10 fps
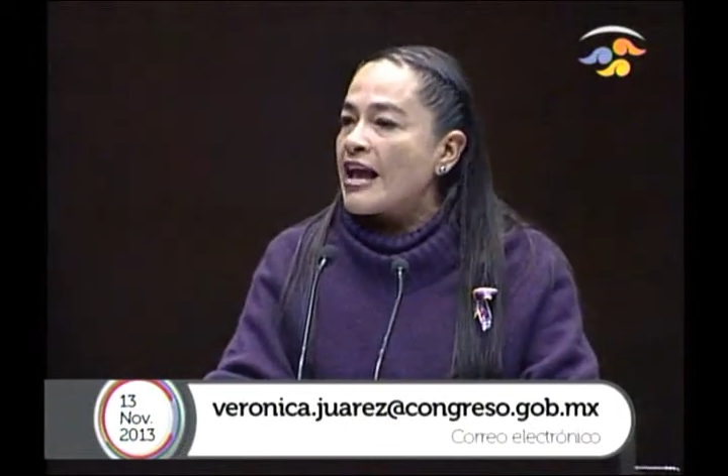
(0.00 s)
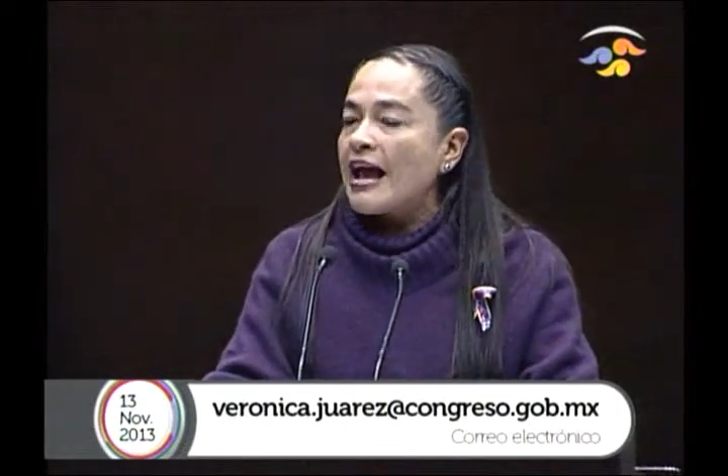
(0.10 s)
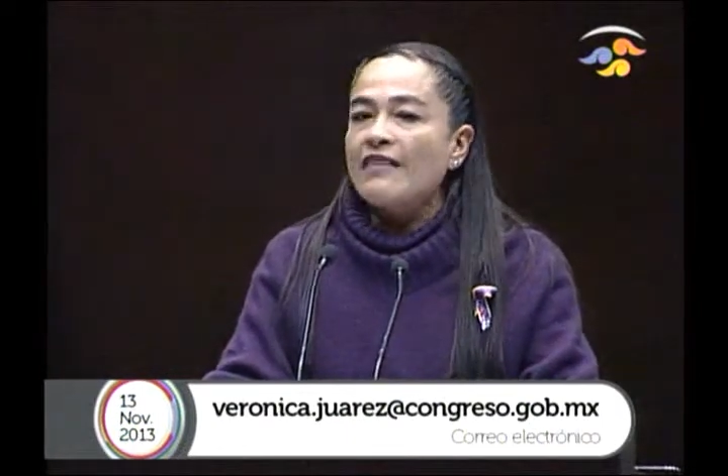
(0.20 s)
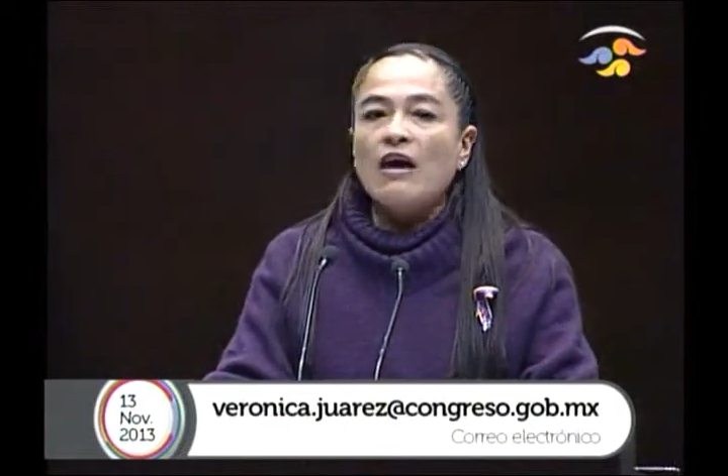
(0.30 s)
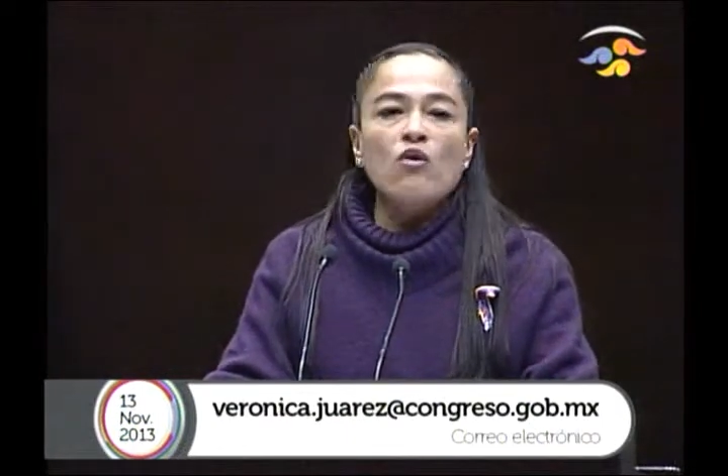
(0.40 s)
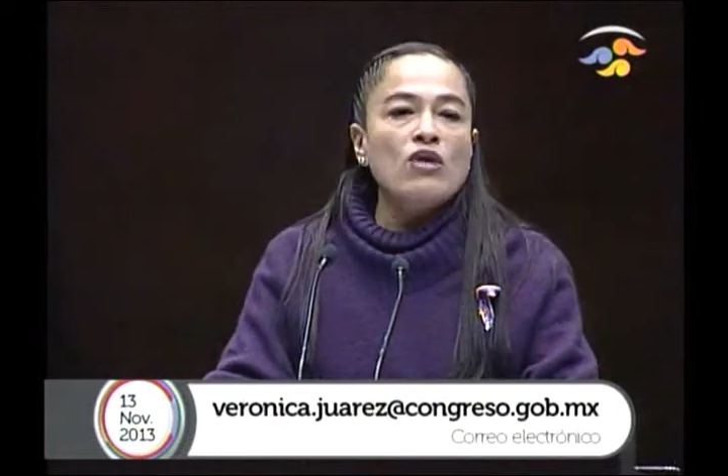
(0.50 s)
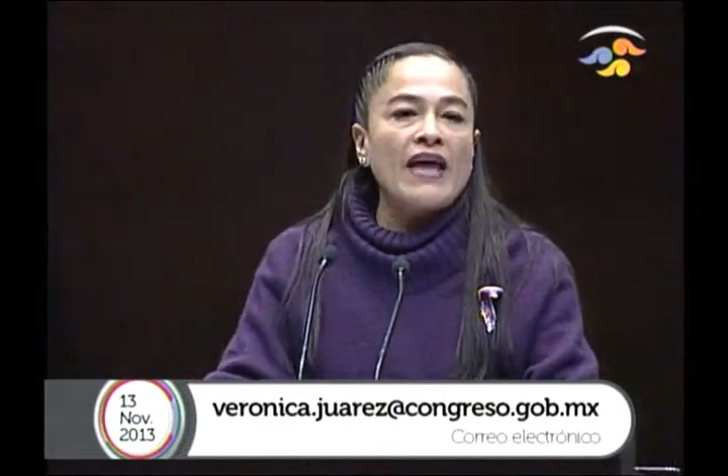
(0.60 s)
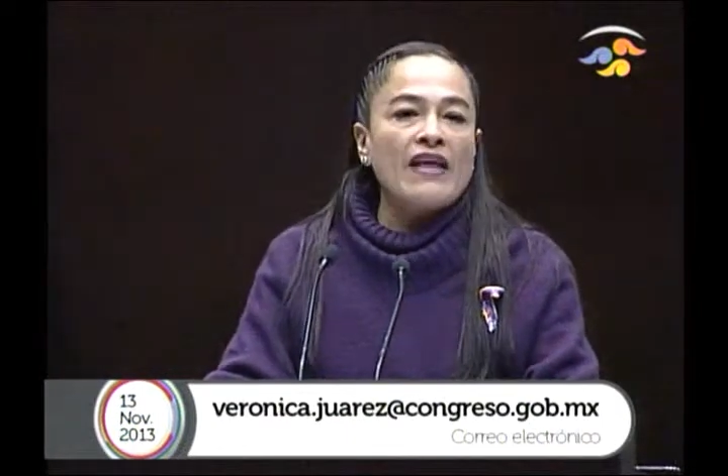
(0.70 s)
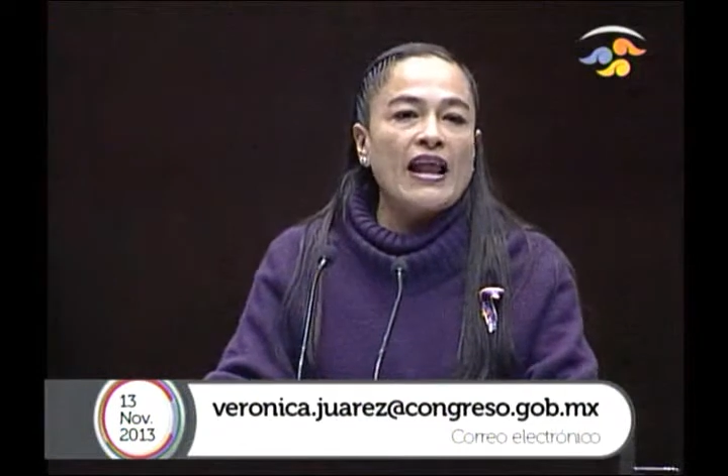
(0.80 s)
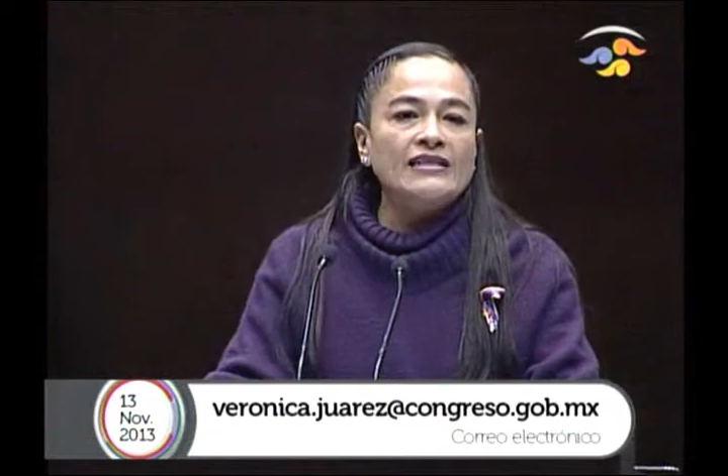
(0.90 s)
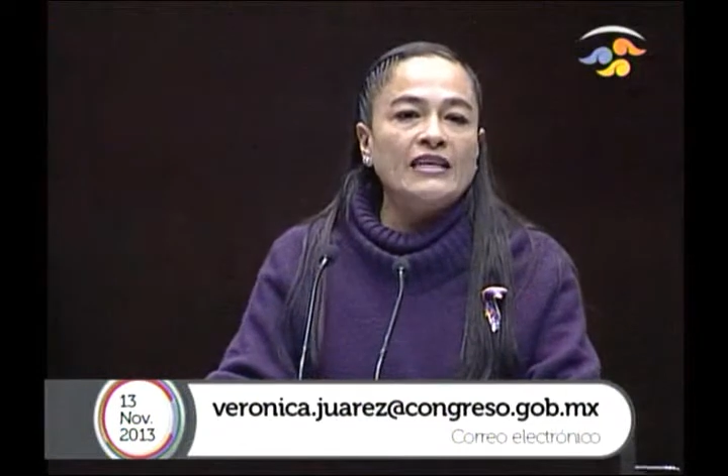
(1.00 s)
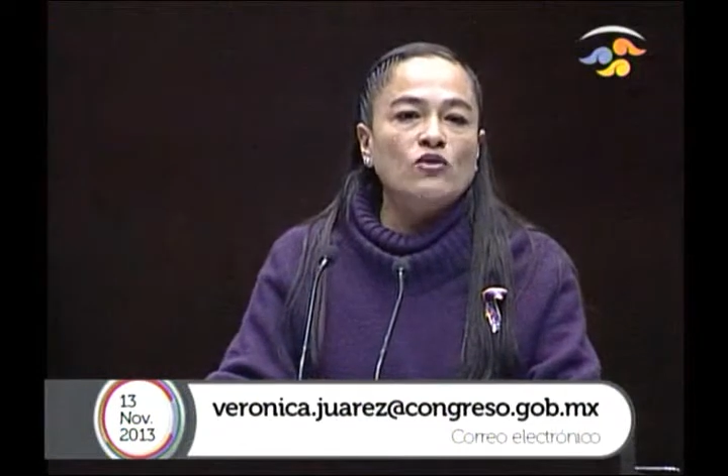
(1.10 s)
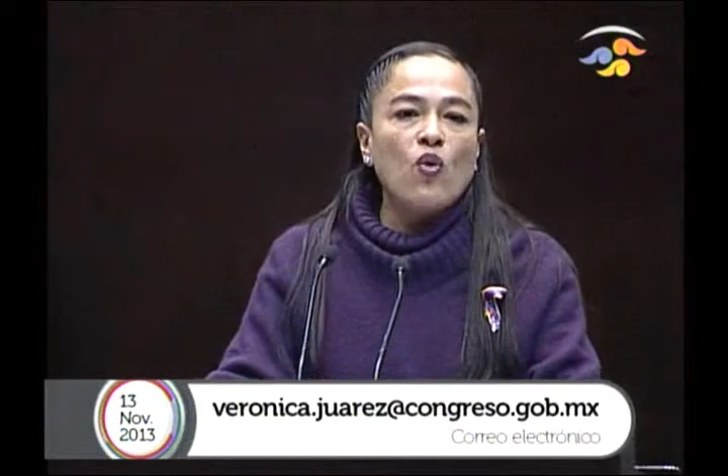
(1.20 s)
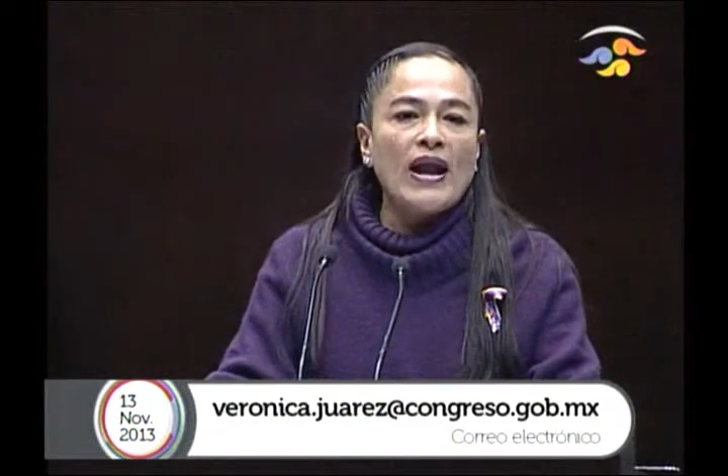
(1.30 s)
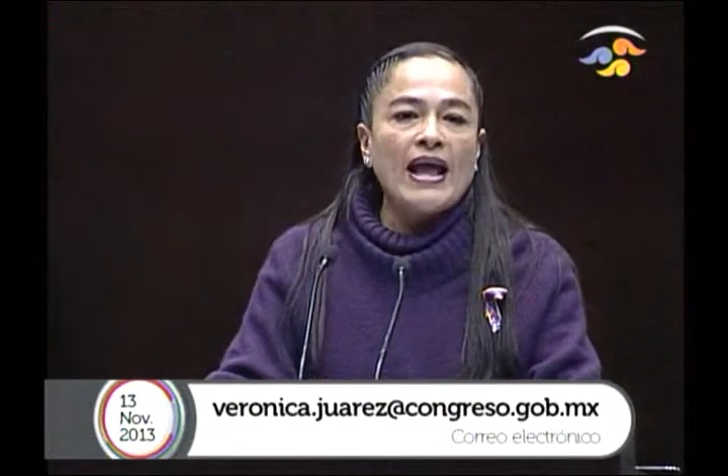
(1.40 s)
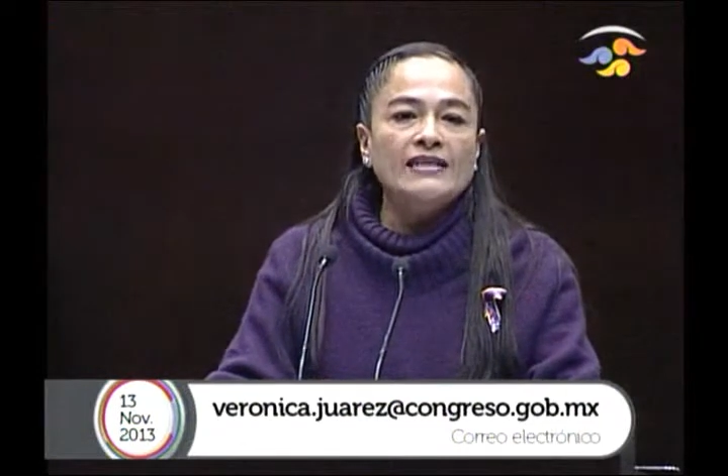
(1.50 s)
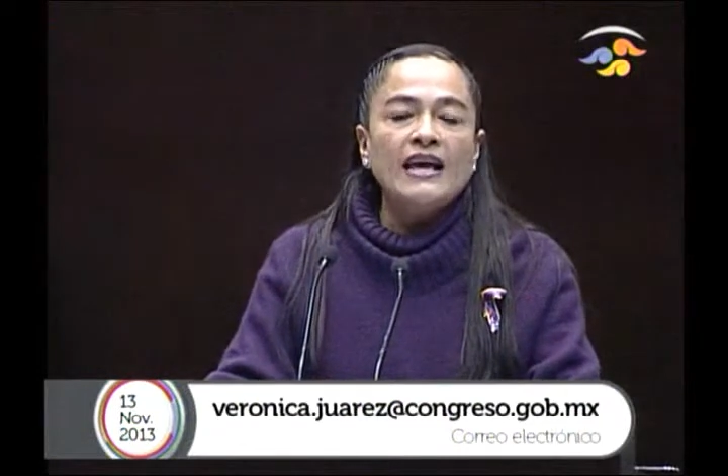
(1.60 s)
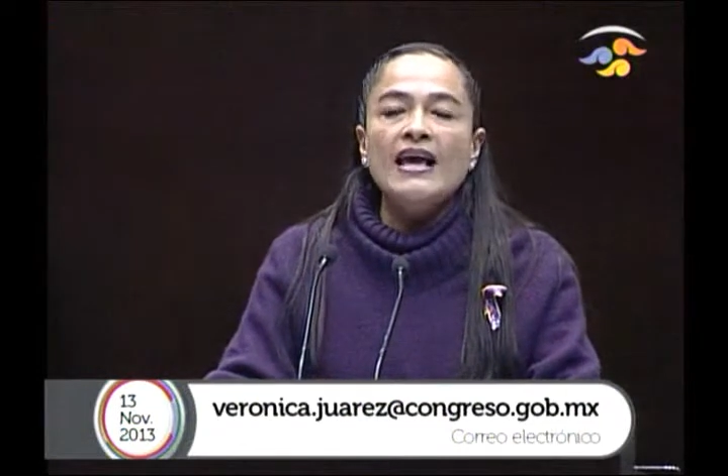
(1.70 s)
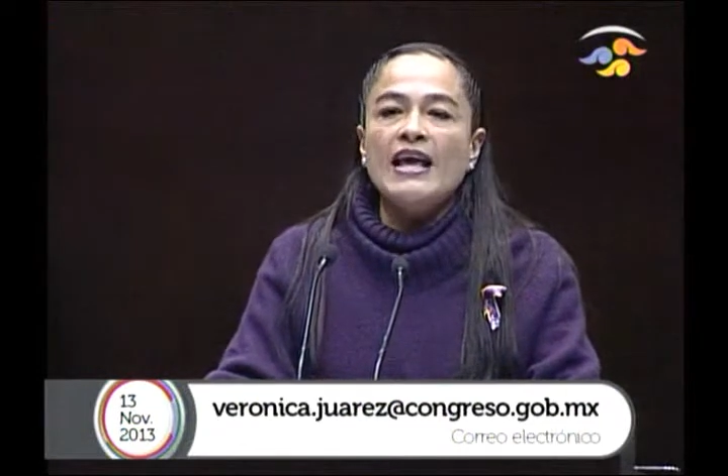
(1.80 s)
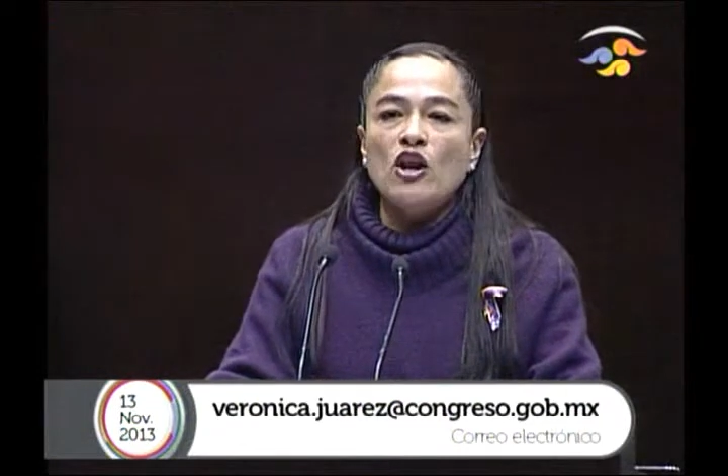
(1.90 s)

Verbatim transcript: en cada una de las escuelas